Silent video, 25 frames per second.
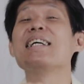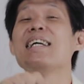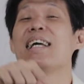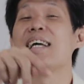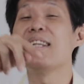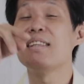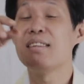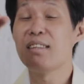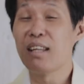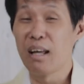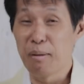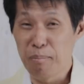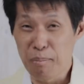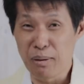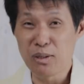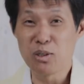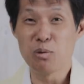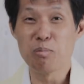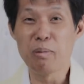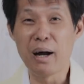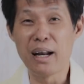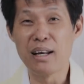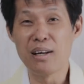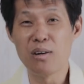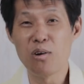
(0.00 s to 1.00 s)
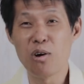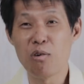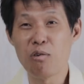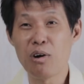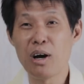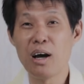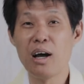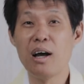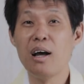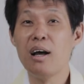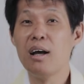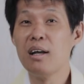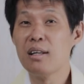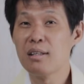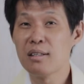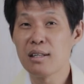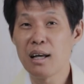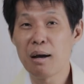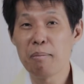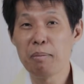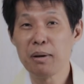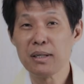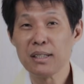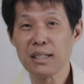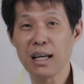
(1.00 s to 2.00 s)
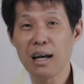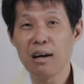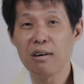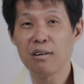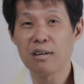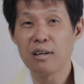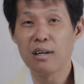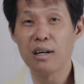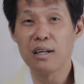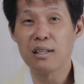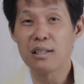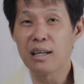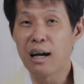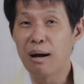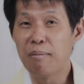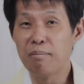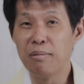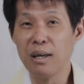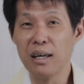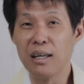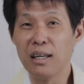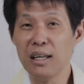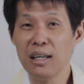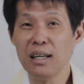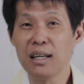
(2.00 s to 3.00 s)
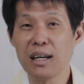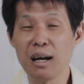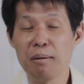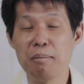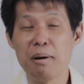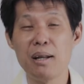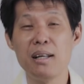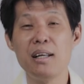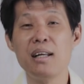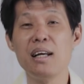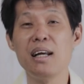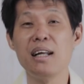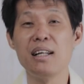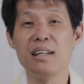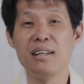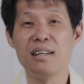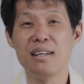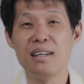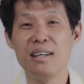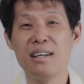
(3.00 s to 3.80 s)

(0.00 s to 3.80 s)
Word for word: คิดถึงปัจจุบันด้วยว่าถ้าพระเจ้าเคยทำอย่างนี้กับอดีต